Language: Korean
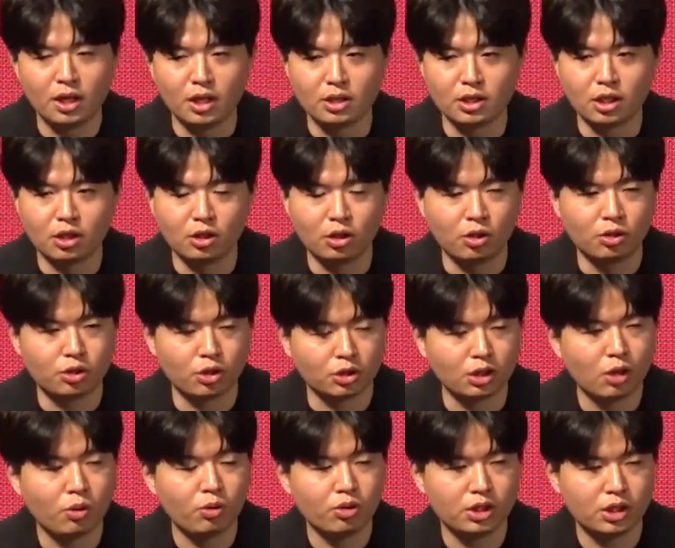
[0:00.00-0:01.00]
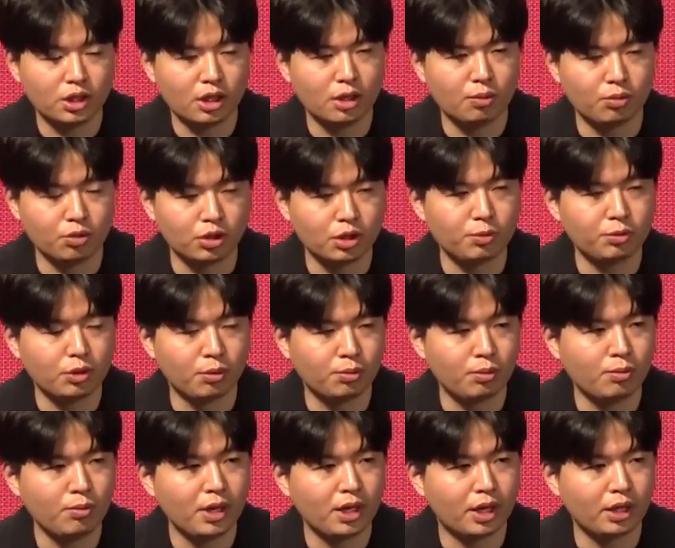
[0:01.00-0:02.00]
이제 그런 저작권 시장의
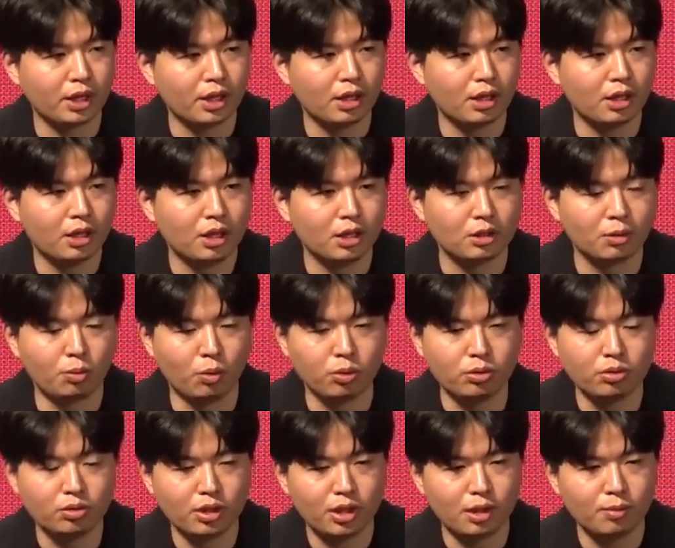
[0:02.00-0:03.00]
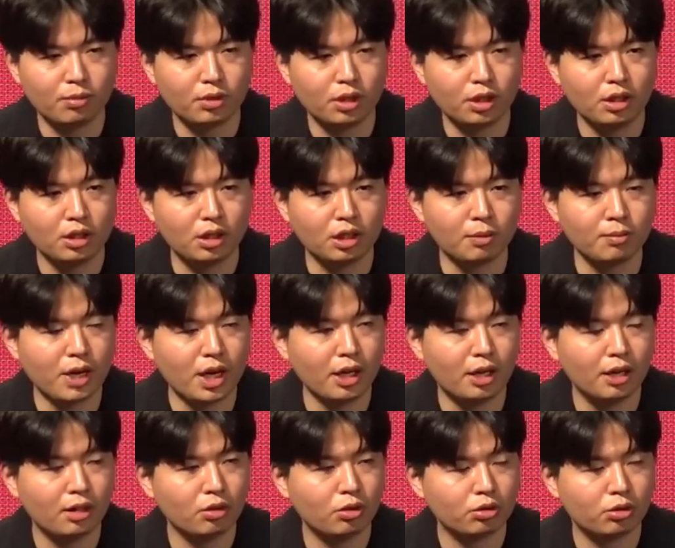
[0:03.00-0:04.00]
문제점뿐만 아니라 이제 모든 사람들이
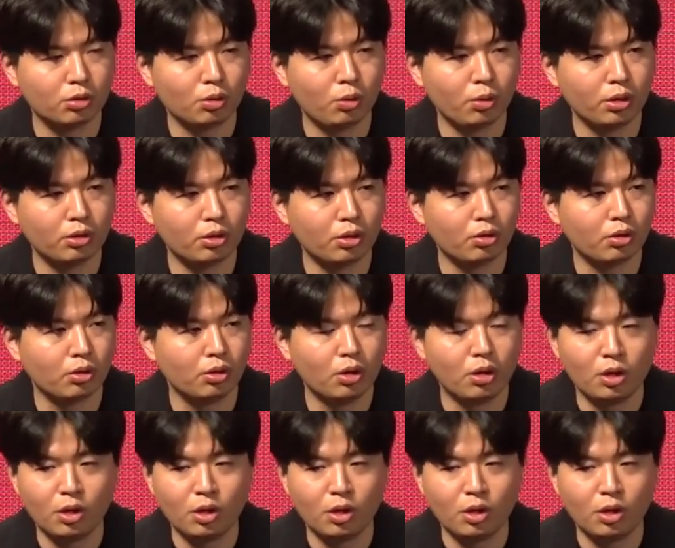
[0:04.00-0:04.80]
음악이라는 것을 통해서